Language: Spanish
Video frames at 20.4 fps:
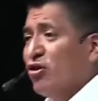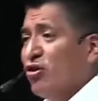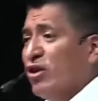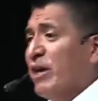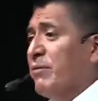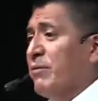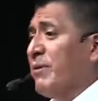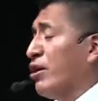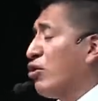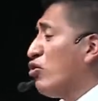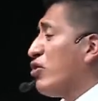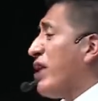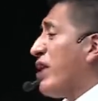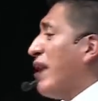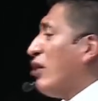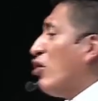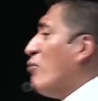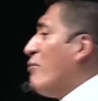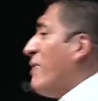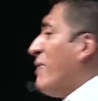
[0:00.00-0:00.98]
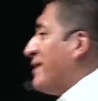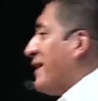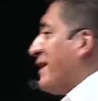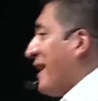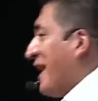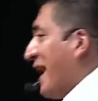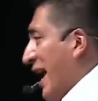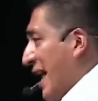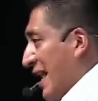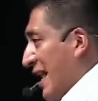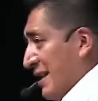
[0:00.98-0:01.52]
que ver con algo
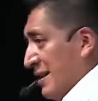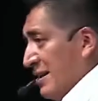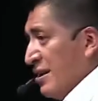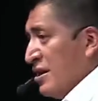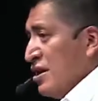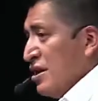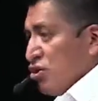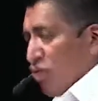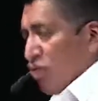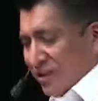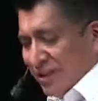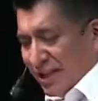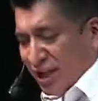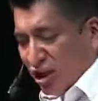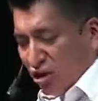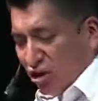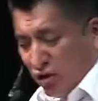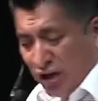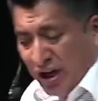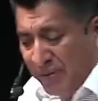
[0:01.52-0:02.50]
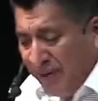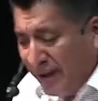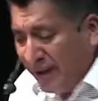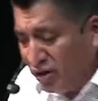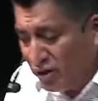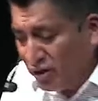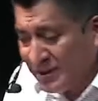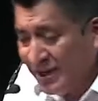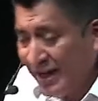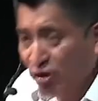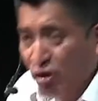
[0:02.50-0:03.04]
material, no ha tenido que ver, no
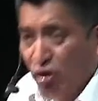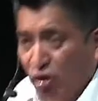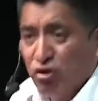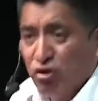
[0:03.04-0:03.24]
sé, con,